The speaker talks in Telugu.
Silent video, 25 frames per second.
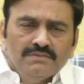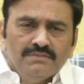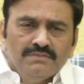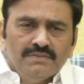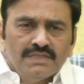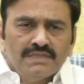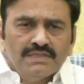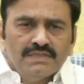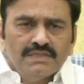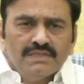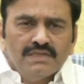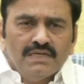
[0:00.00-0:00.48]

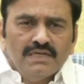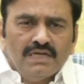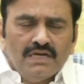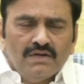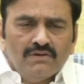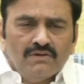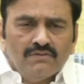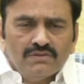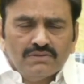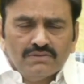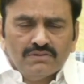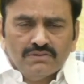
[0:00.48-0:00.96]
మరి
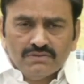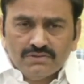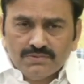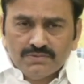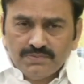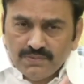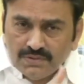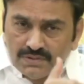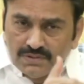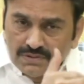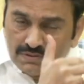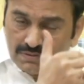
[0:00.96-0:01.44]
అంకుశం
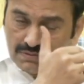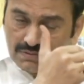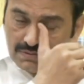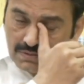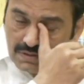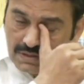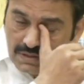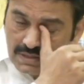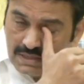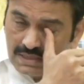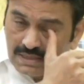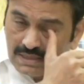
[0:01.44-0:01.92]
స్ఫూర్తితో
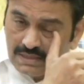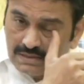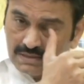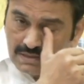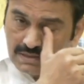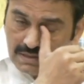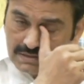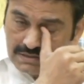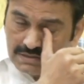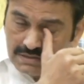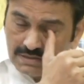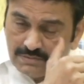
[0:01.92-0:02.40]
ఇంకా
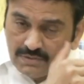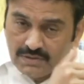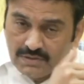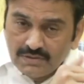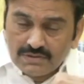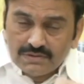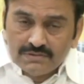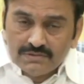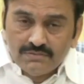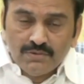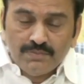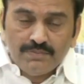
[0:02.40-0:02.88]
ఆ సినిమా
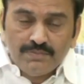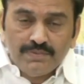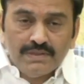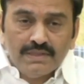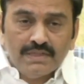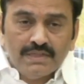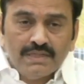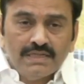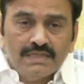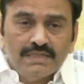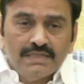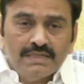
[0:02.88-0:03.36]
వచ్చి ముప్పై
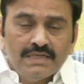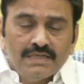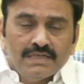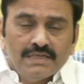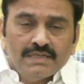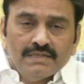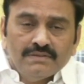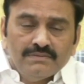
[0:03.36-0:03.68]
ఏళ్ళు అయినా